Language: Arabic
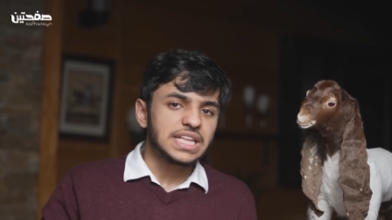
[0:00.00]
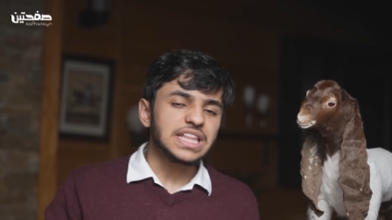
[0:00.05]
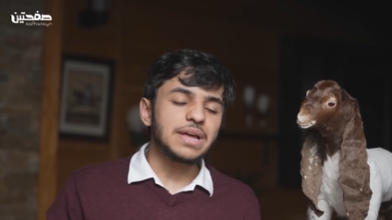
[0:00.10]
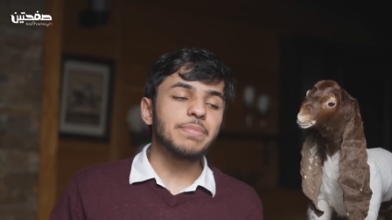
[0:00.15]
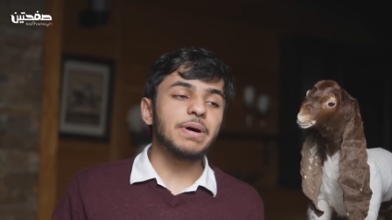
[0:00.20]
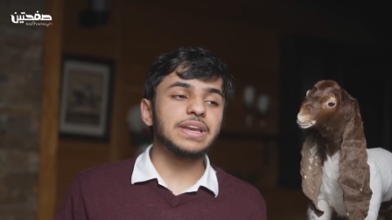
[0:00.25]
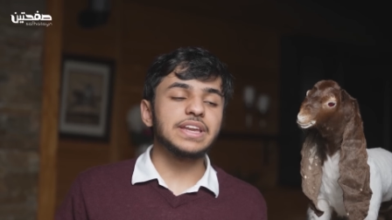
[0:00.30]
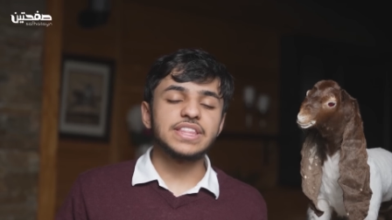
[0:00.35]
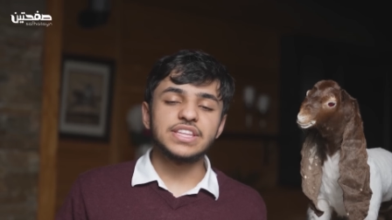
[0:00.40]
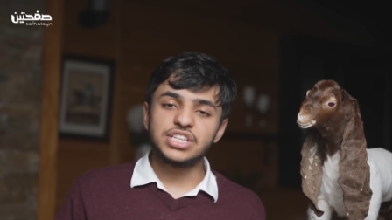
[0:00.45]

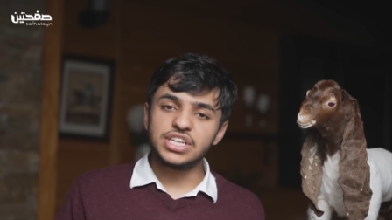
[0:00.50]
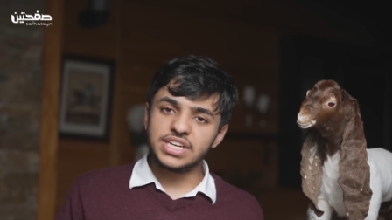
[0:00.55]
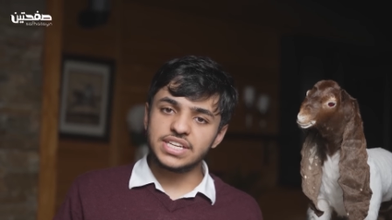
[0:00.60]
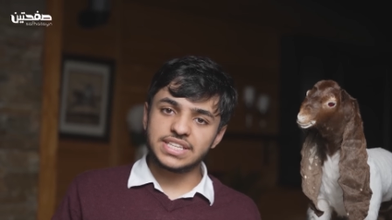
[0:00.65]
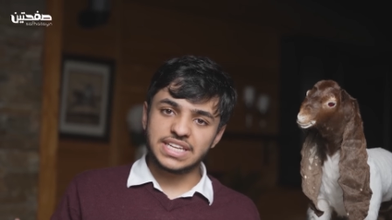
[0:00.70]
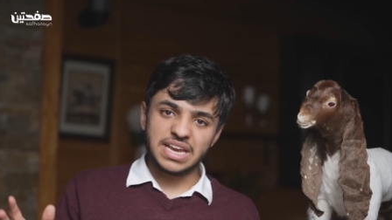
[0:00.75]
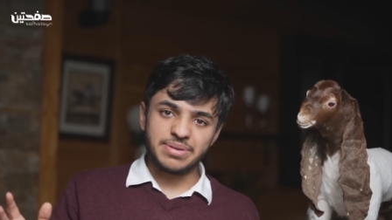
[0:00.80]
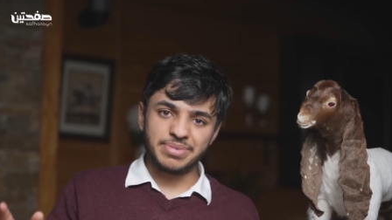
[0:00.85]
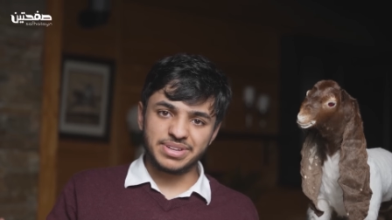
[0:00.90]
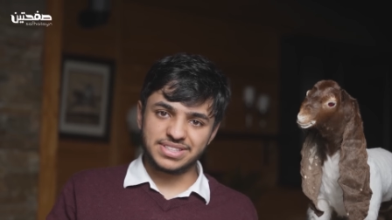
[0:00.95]
طبعا اذا جينا
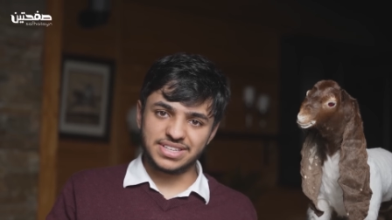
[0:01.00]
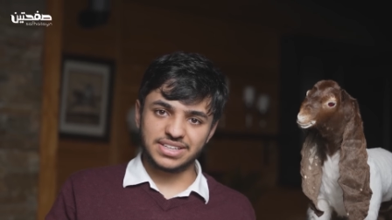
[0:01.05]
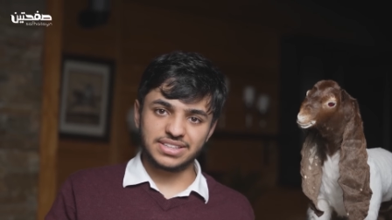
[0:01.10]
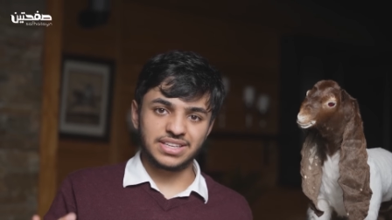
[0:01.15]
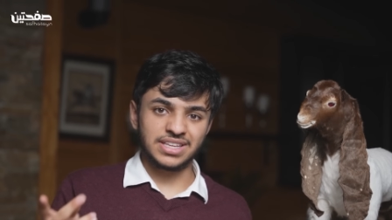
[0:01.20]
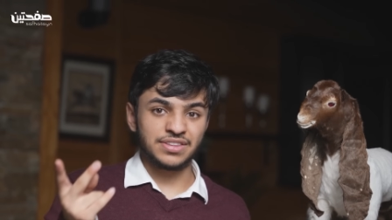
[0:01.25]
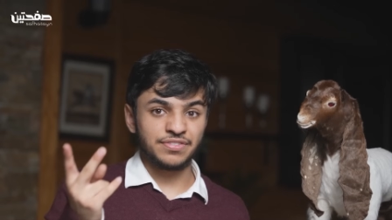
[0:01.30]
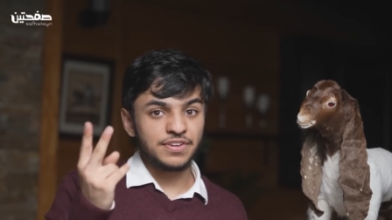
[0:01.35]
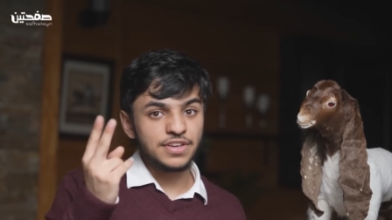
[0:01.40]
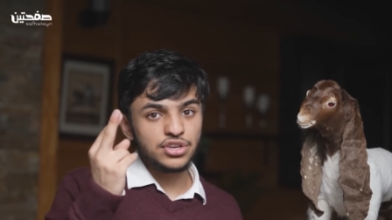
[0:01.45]
نتكلم عن
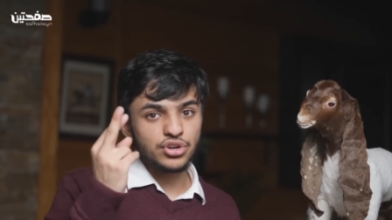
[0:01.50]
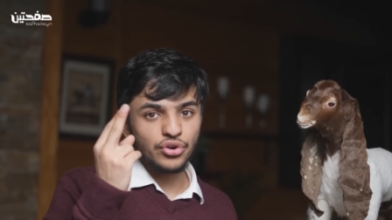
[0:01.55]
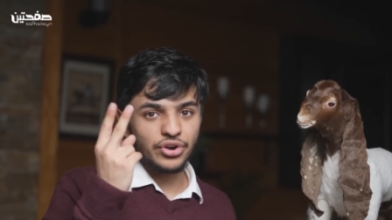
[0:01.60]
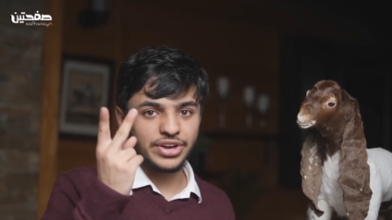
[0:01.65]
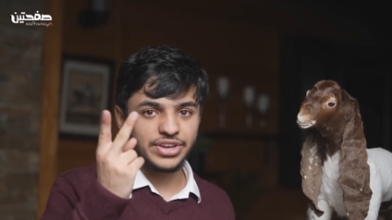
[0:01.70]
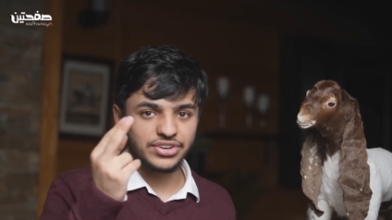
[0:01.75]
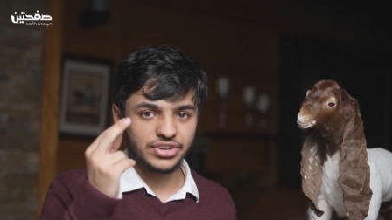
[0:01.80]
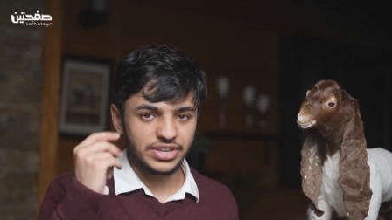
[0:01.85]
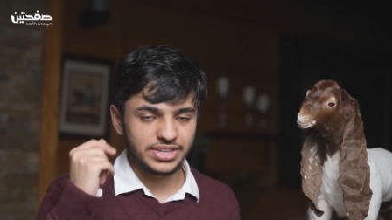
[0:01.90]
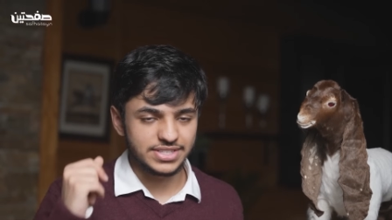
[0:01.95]
التخطيط في
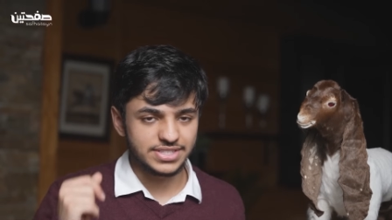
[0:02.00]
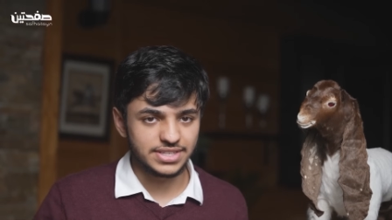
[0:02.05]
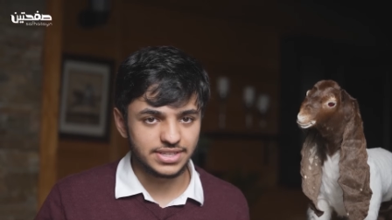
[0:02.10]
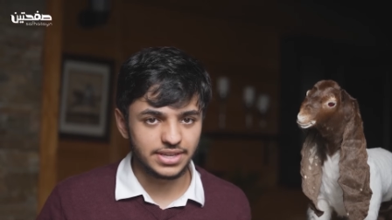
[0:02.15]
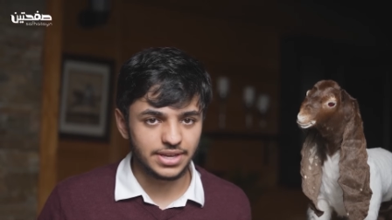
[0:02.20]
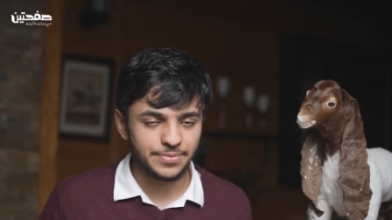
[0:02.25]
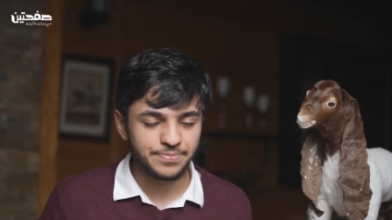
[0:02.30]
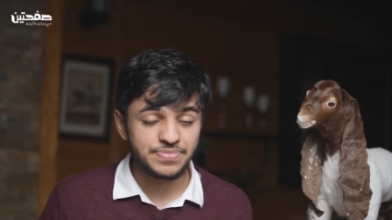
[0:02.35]
نوعين رئيسيه